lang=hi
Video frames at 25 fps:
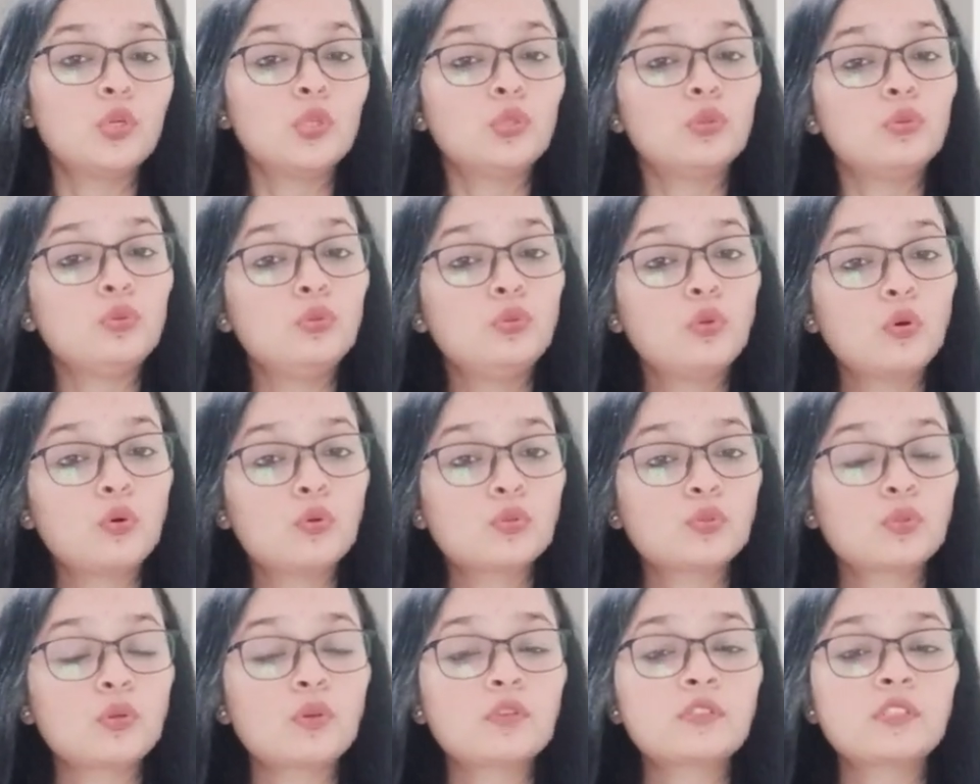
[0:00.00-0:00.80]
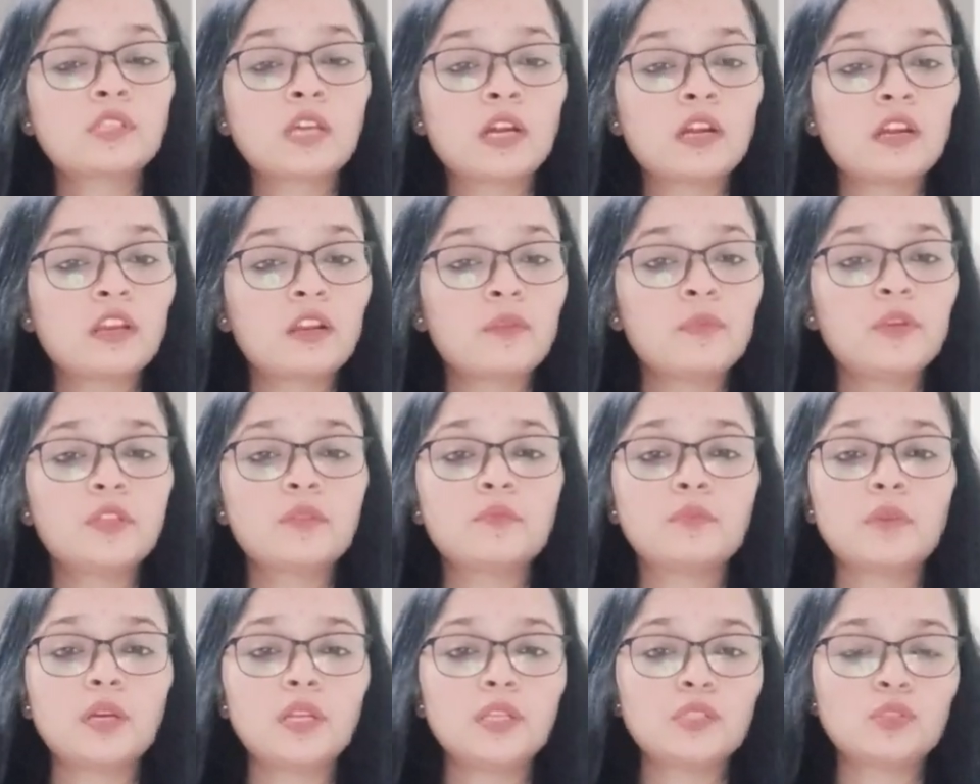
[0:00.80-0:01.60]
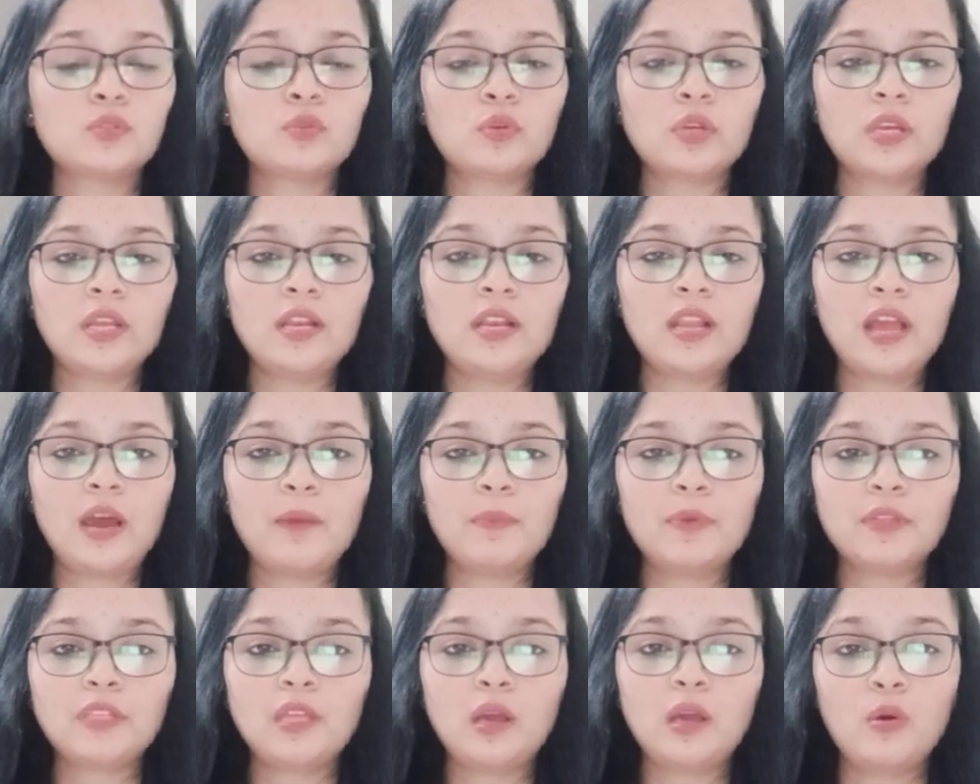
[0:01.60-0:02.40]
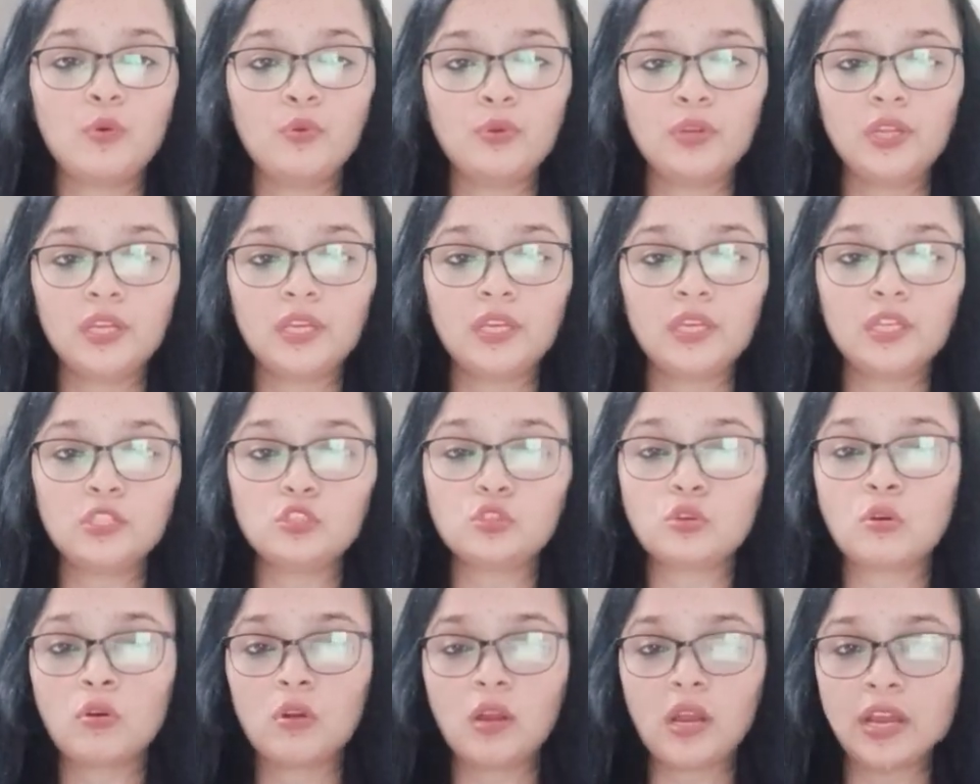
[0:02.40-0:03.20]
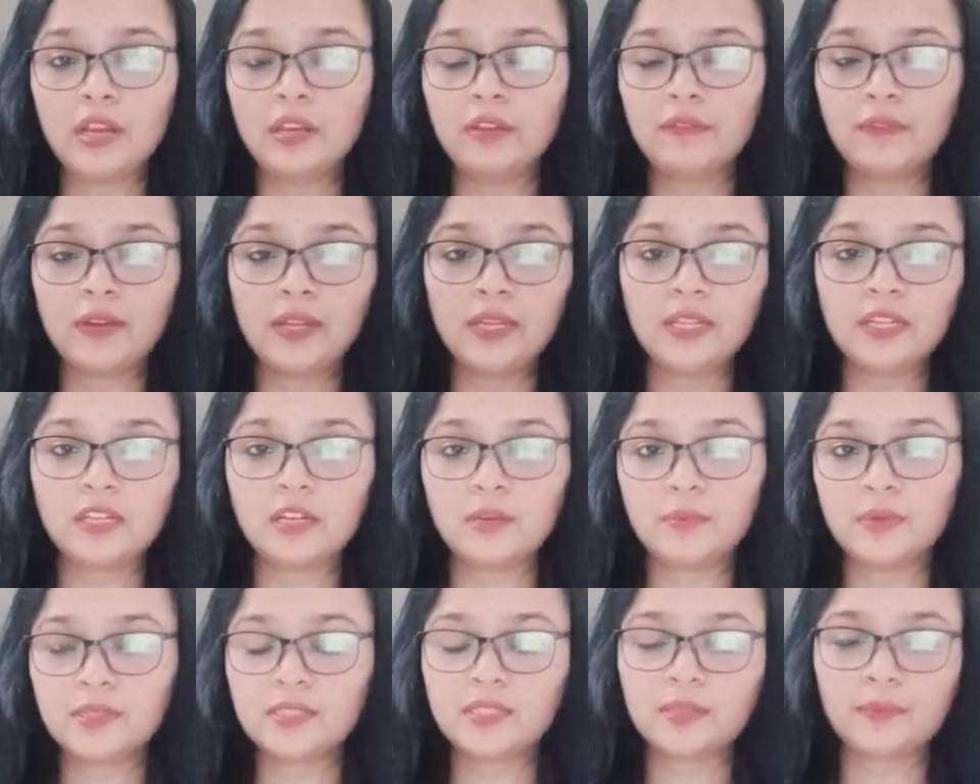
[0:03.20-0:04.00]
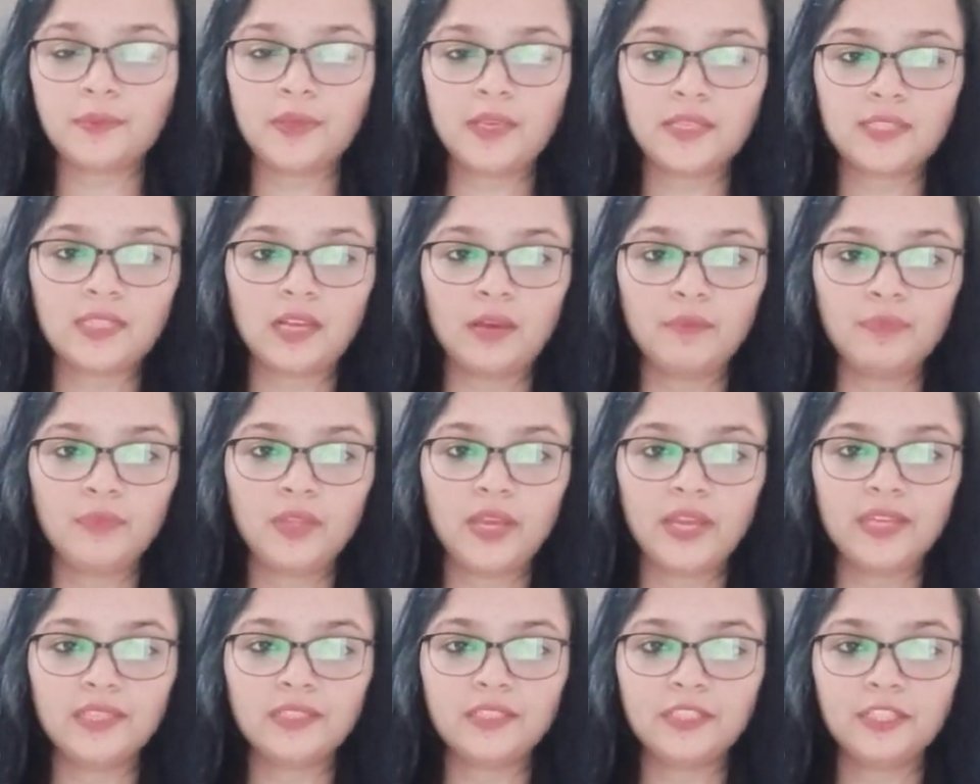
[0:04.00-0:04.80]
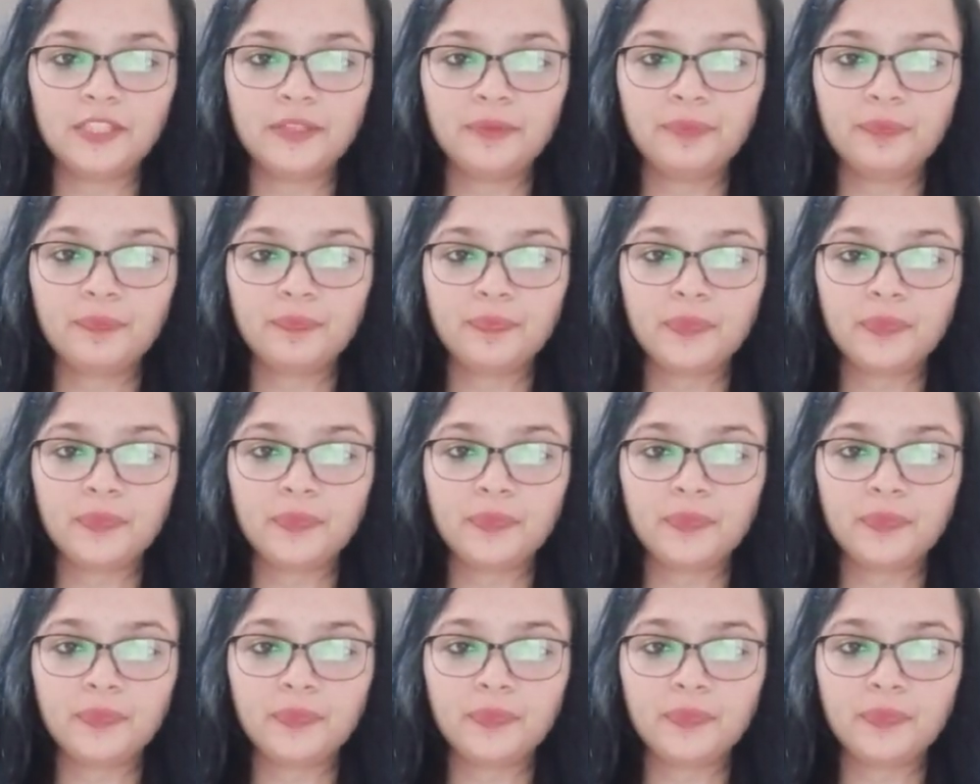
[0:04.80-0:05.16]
200 संक्रमित मरीजों के लापता होने की चौंकाने वाली खबर सबके सामने आई थी